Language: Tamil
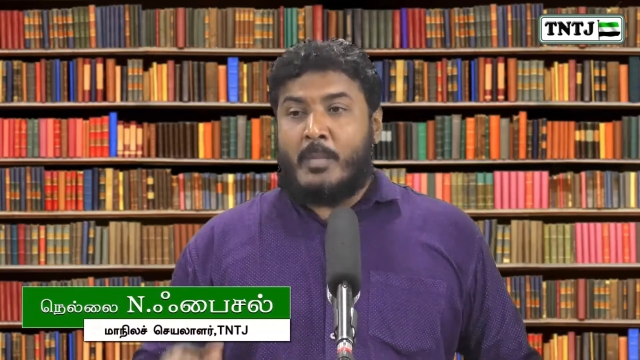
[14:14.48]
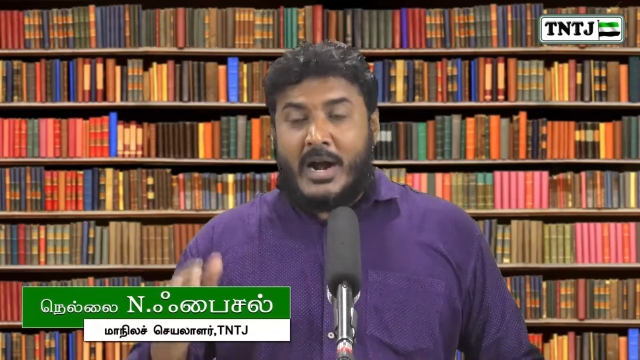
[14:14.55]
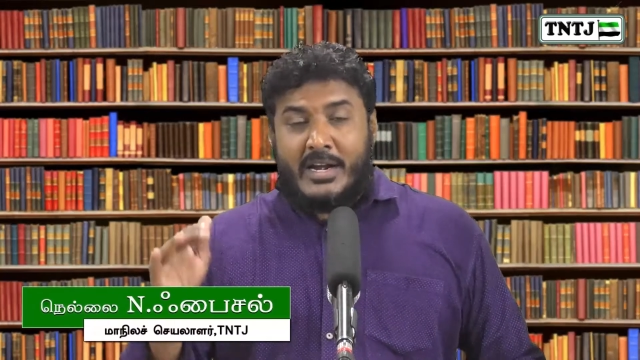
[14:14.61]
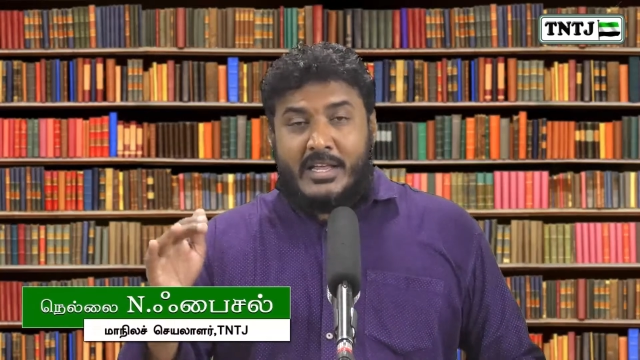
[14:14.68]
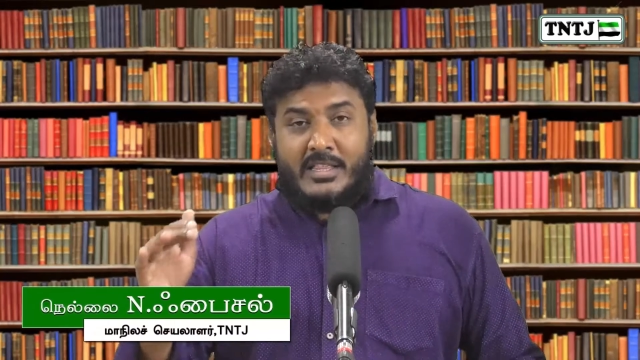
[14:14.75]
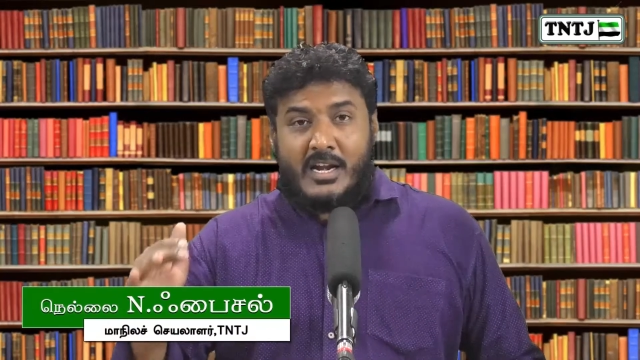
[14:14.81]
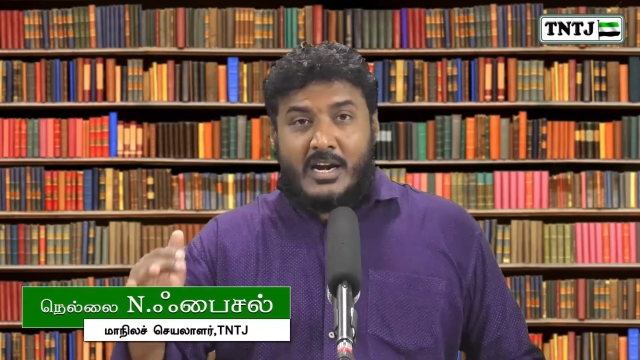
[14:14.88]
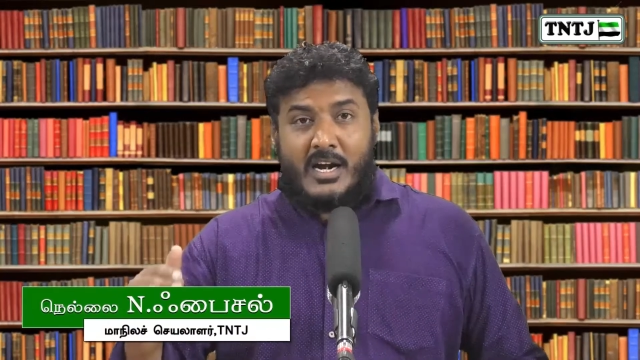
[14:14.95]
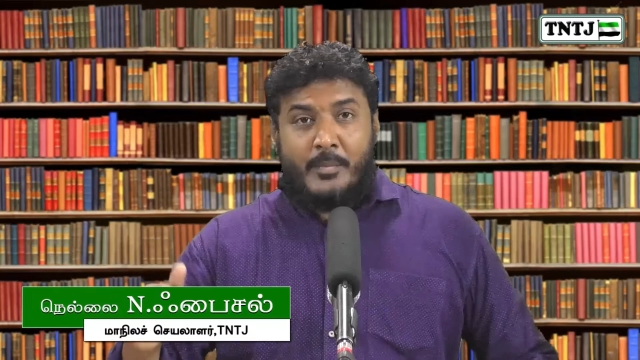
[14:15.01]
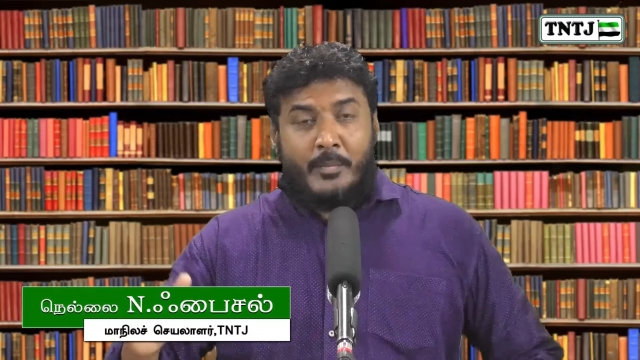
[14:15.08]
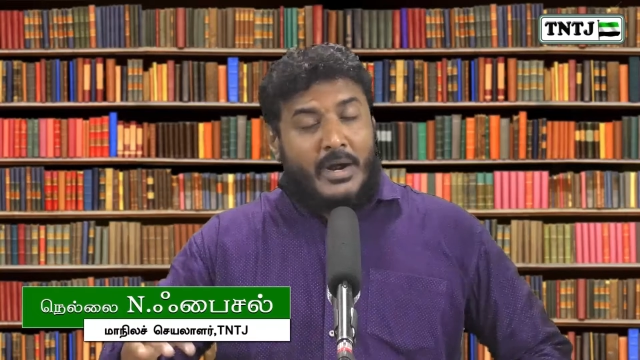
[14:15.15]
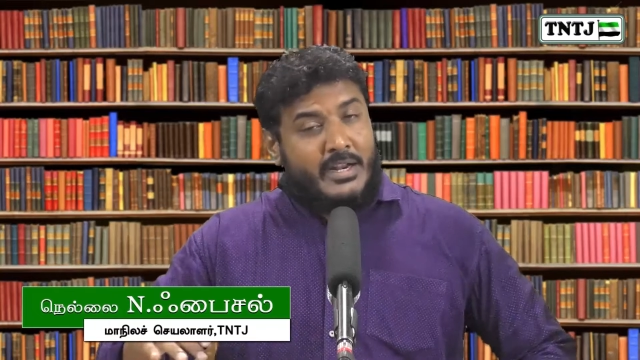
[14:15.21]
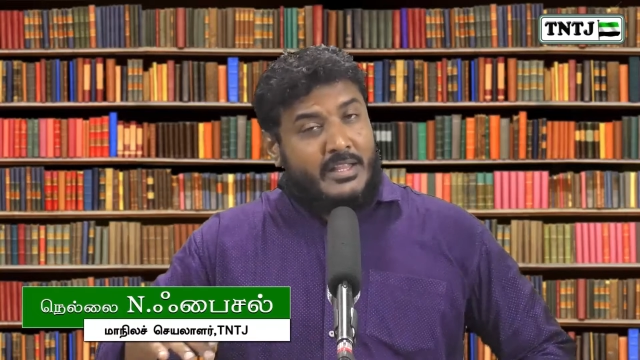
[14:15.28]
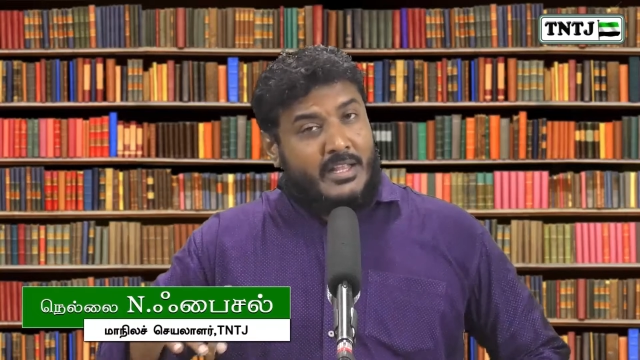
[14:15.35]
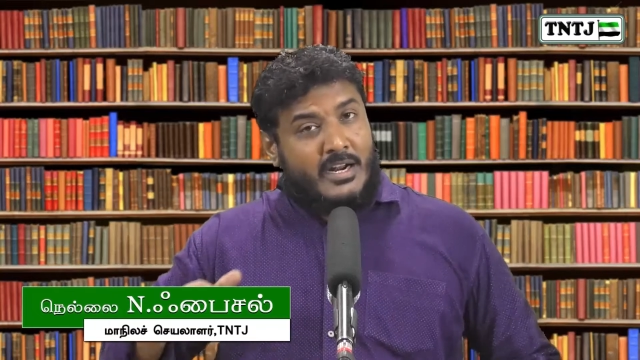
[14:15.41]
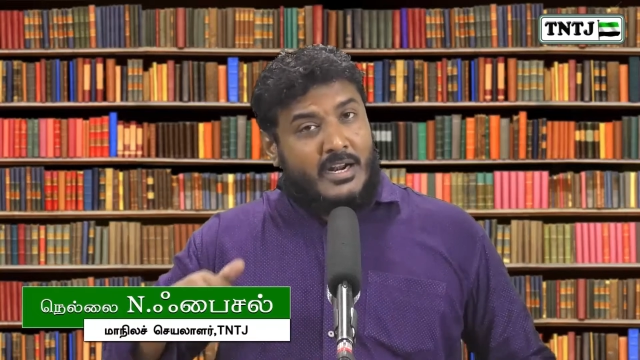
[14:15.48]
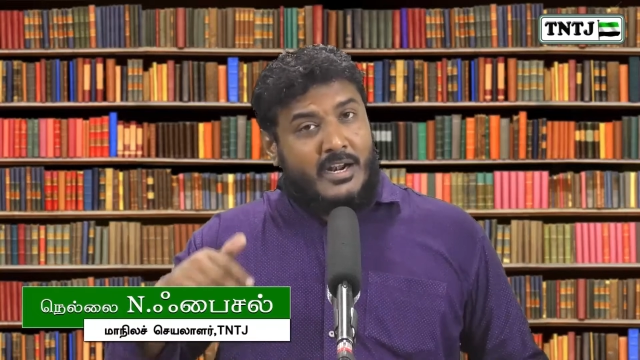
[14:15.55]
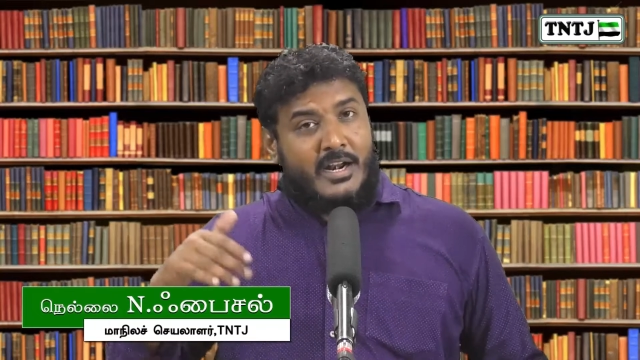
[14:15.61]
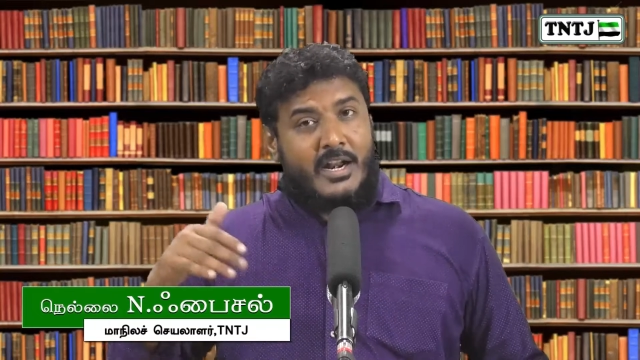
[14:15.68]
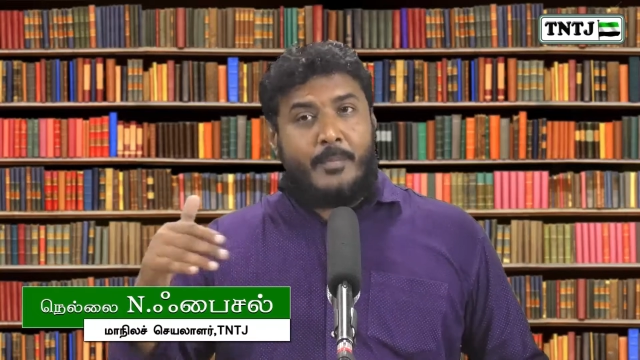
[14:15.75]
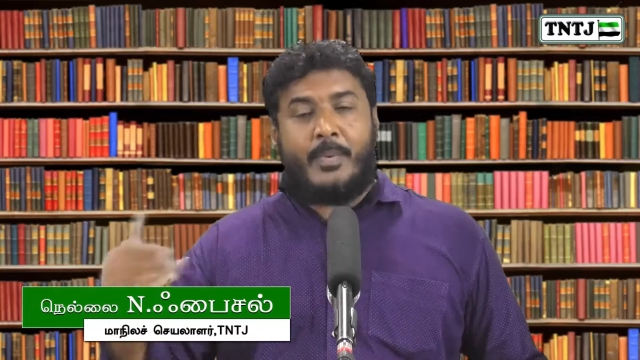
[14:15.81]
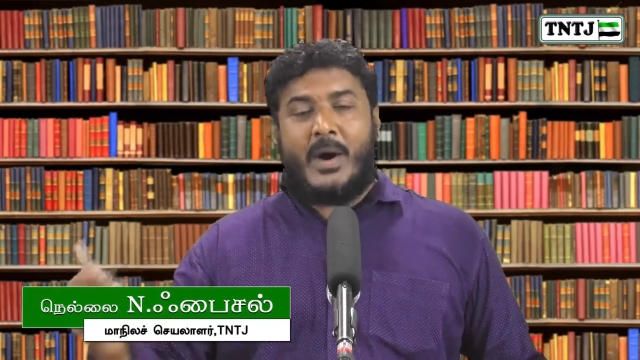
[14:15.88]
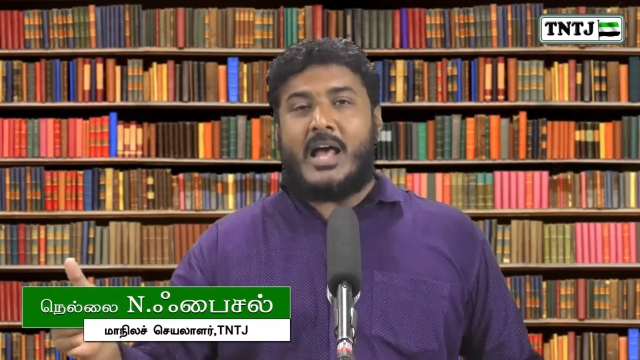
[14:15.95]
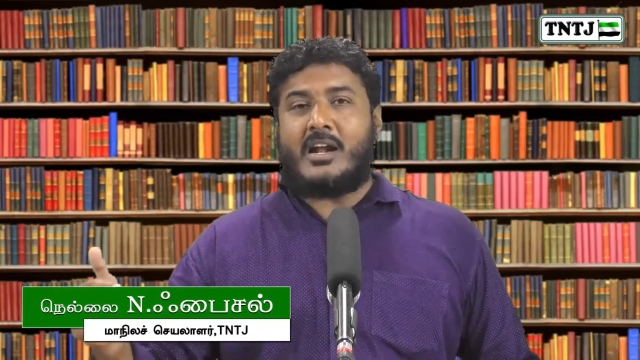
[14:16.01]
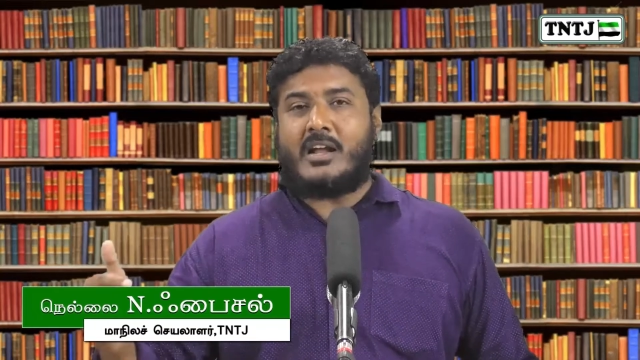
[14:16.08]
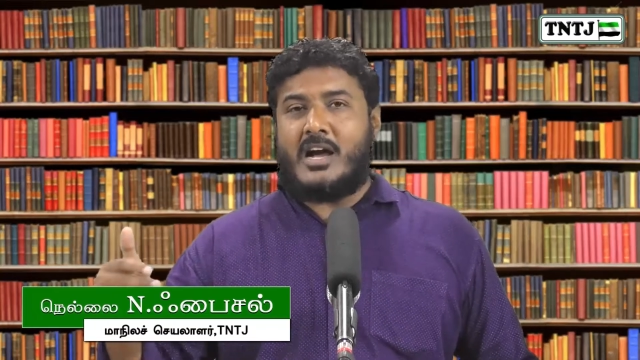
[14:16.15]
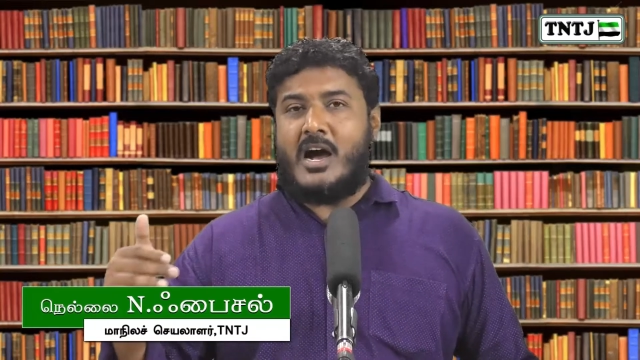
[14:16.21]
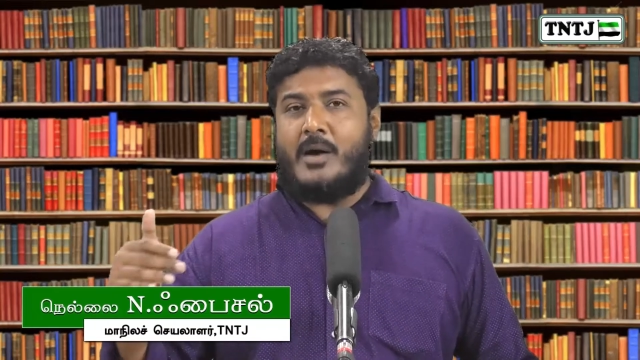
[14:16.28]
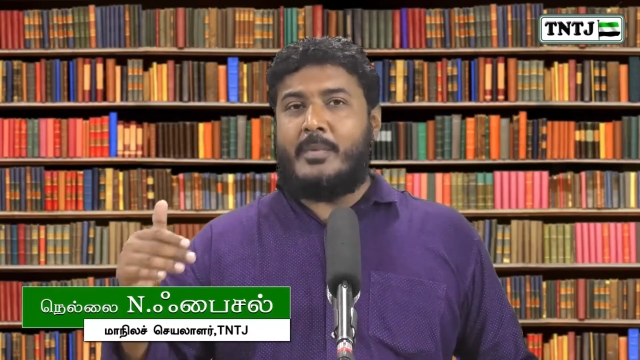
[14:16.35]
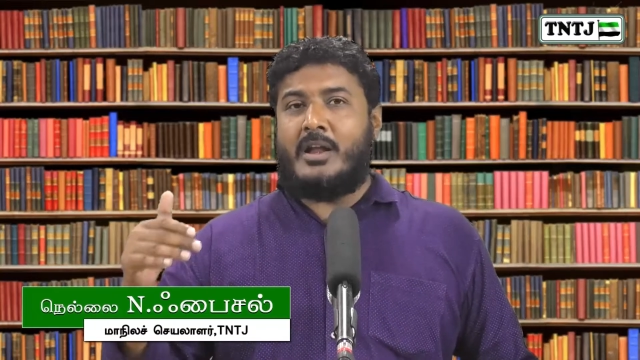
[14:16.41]
மனிதர்களை மனிதர்கள் என்றே
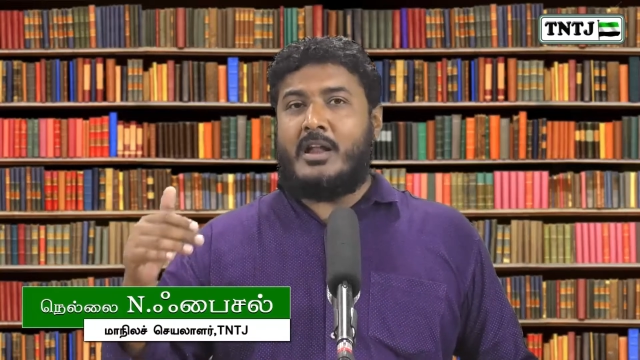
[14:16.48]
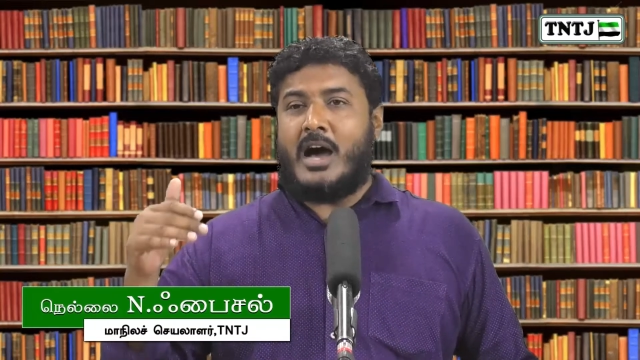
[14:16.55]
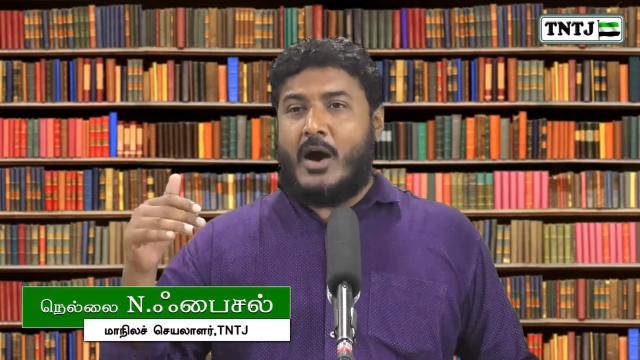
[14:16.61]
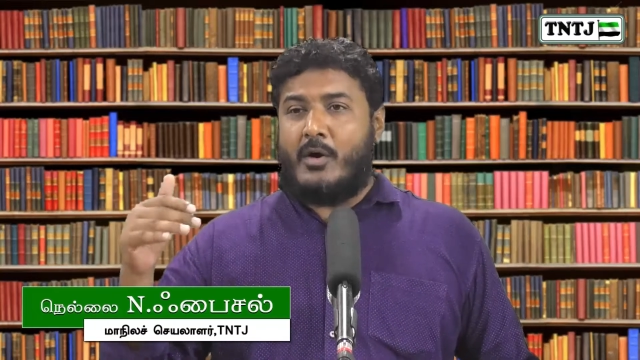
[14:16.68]
பார்க்காமல்